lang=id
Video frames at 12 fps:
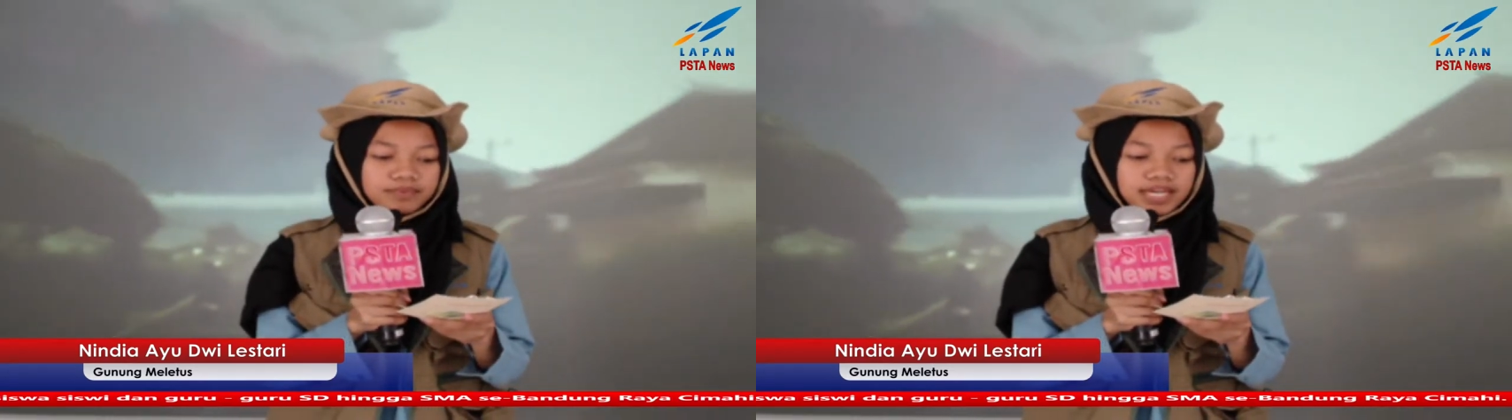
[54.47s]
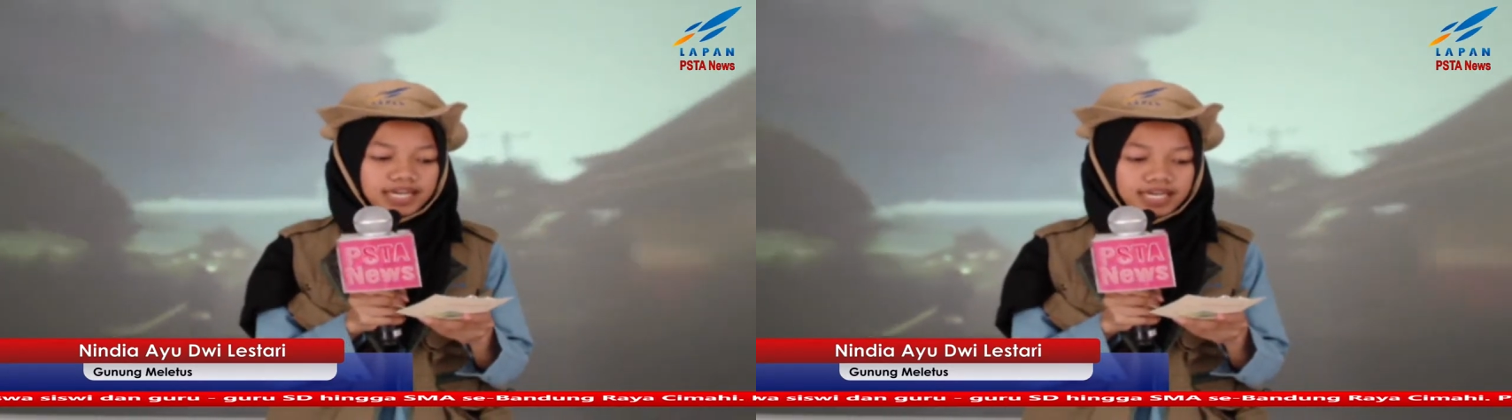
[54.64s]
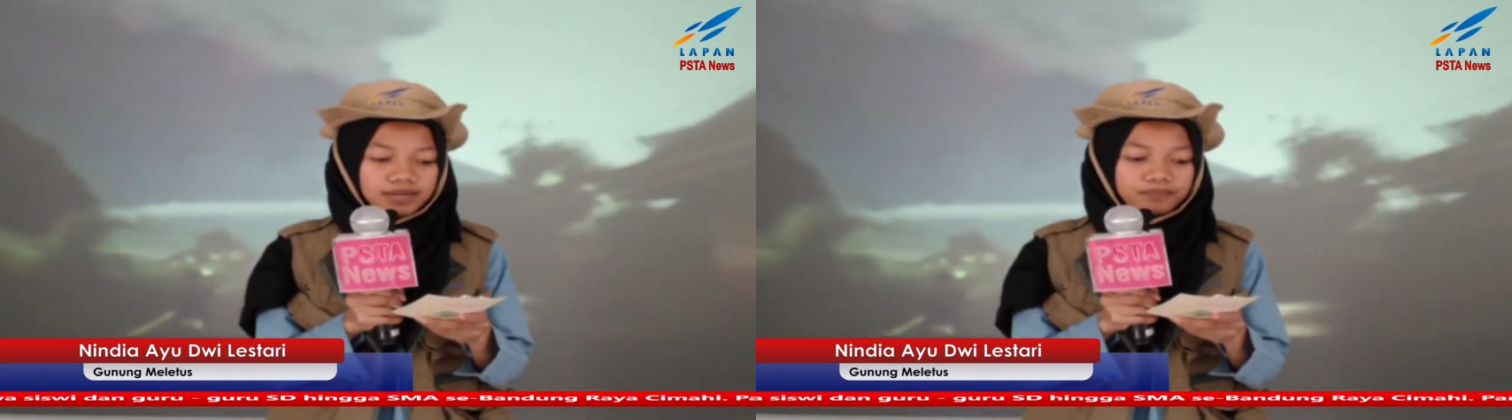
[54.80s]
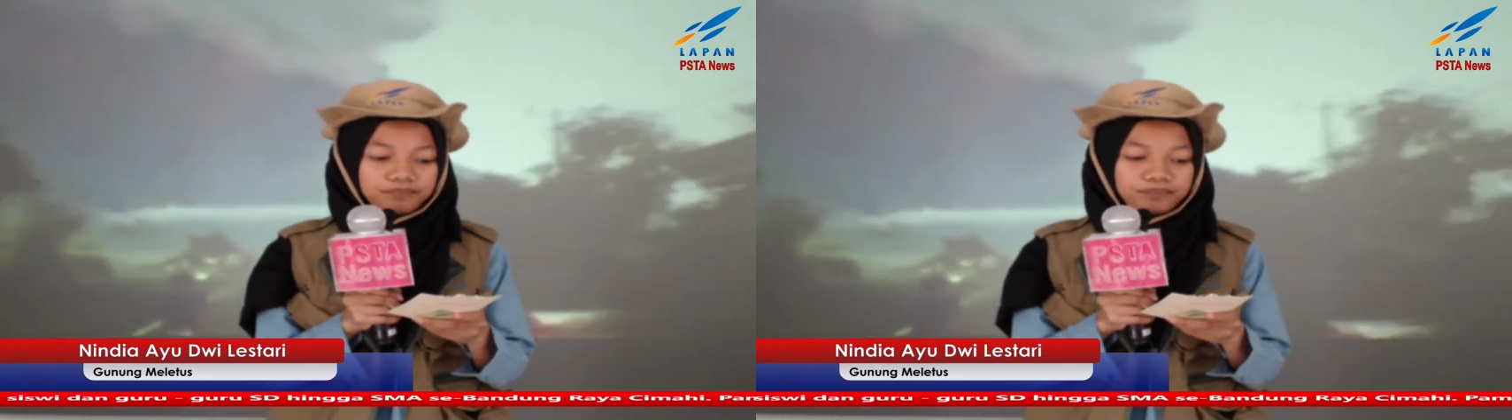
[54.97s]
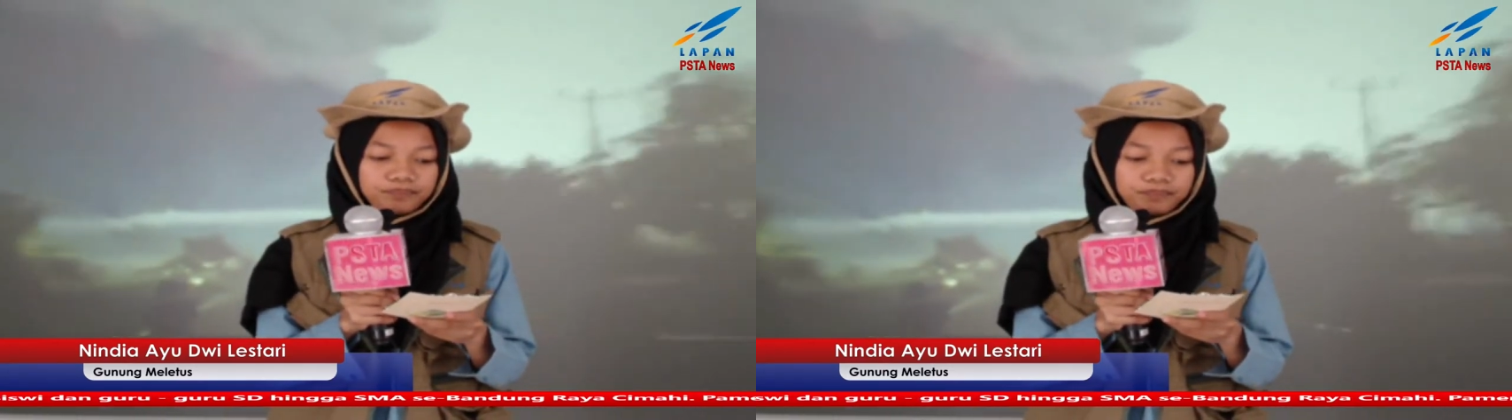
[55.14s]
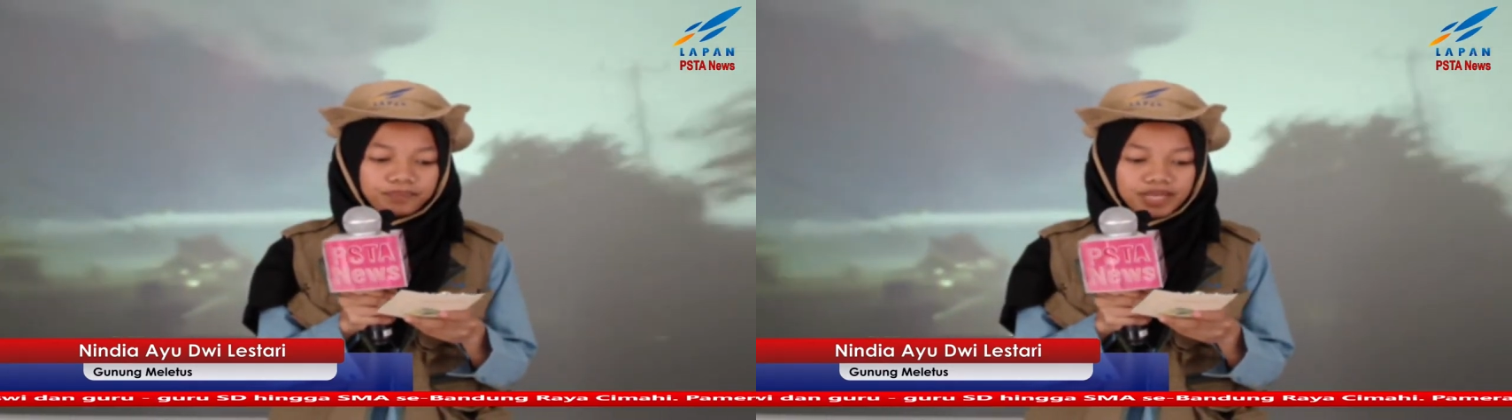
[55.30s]

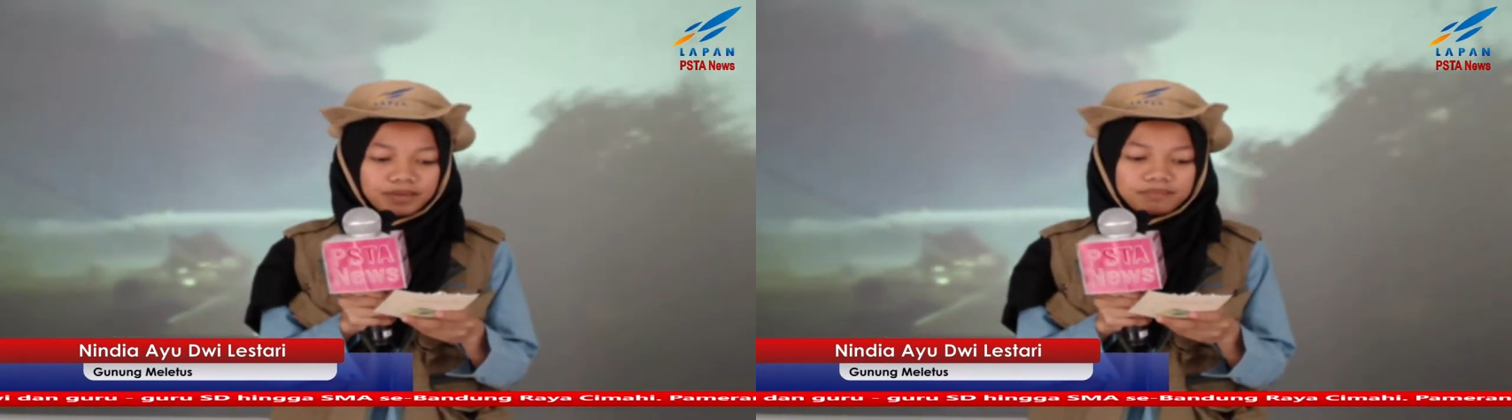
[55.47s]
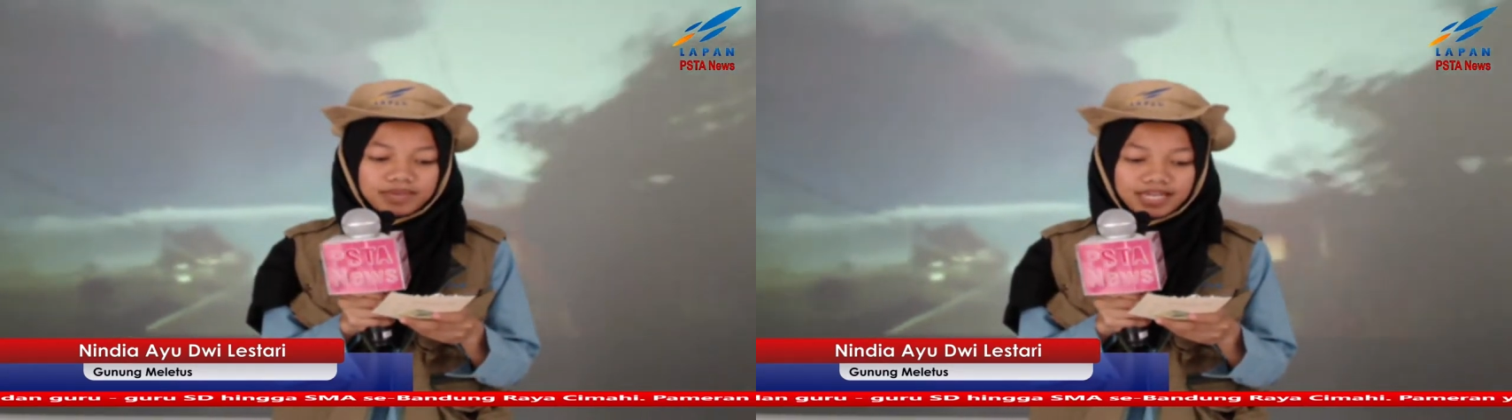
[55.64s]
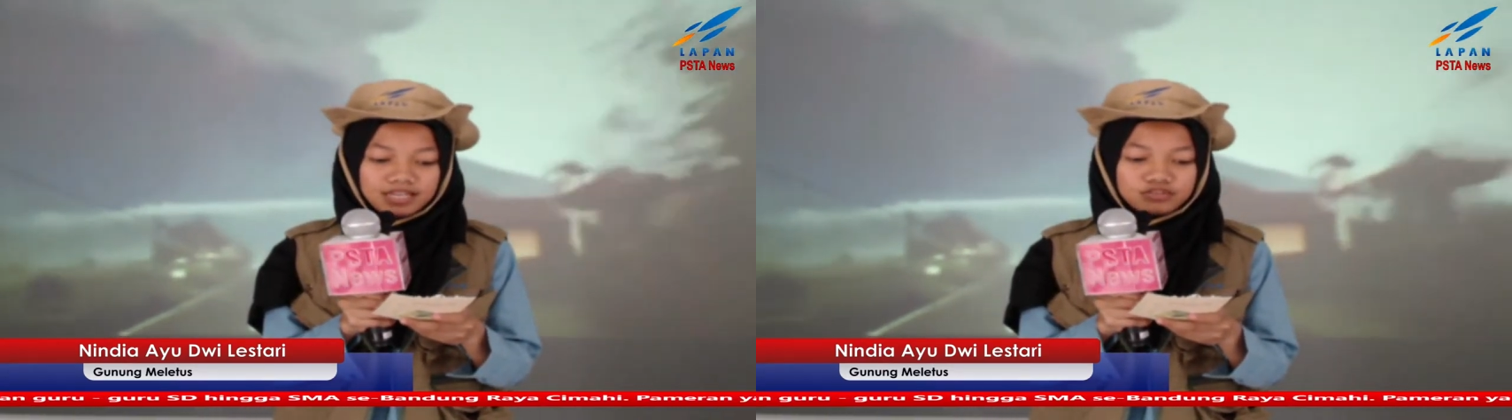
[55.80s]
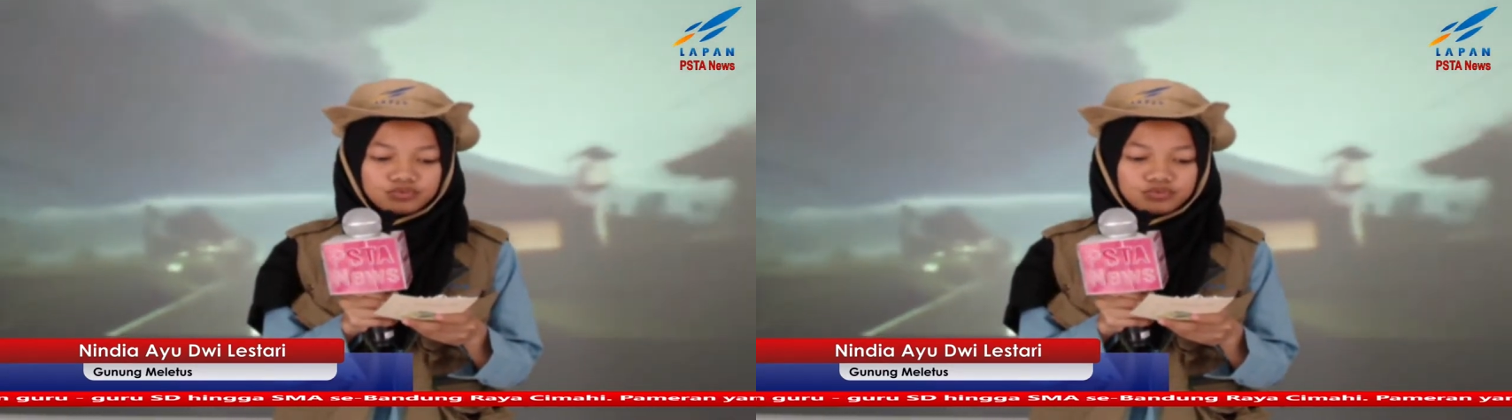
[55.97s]
BNPB